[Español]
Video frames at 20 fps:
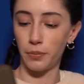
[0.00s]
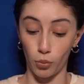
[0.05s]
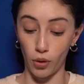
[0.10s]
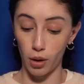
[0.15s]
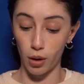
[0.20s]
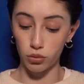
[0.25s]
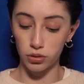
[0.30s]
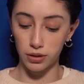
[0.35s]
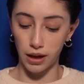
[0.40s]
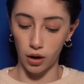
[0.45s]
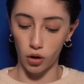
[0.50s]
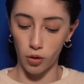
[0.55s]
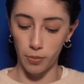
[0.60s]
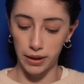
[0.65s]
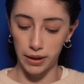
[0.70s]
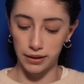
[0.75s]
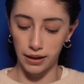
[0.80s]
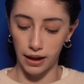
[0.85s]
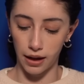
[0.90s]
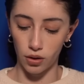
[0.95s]
Voy a buscar
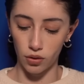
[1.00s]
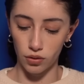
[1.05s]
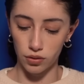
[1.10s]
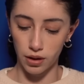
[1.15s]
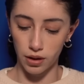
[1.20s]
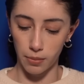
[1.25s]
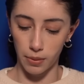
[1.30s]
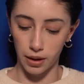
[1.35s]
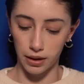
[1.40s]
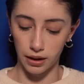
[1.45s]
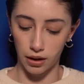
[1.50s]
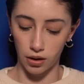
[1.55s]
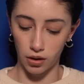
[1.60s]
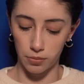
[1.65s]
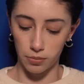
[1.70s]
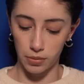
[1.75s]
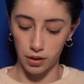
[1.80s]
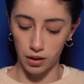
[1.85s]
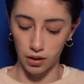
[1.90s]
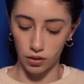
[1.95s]
comentarios que me han dejado
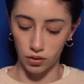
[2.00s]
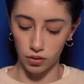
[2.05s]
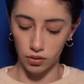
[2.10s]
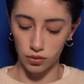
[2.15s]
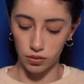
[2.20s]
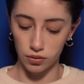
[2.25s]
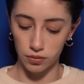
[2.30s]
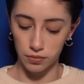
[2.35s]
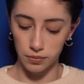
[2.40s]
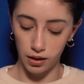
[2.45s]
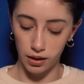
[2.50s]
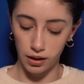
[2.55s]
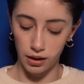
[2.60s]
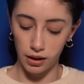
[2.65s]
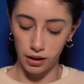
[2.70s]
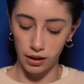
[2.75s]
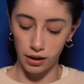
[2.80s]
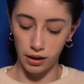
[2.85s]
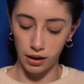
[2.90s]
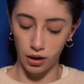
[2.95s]
en videos
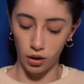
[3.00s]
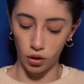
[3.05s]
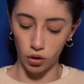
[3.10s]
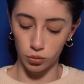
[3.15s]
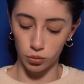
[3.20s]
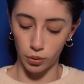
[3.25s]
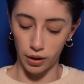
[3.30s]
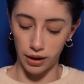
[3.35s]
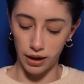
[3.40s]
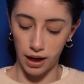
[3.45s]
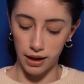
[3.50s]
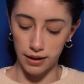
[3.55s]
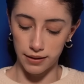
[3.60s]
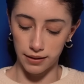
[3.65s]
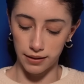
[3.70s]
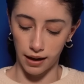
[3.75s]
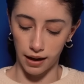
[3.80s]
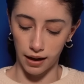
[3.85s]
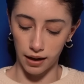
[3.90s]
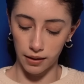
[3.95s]
y los voy a
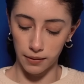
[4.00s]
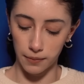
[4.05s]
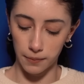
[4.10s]
analizar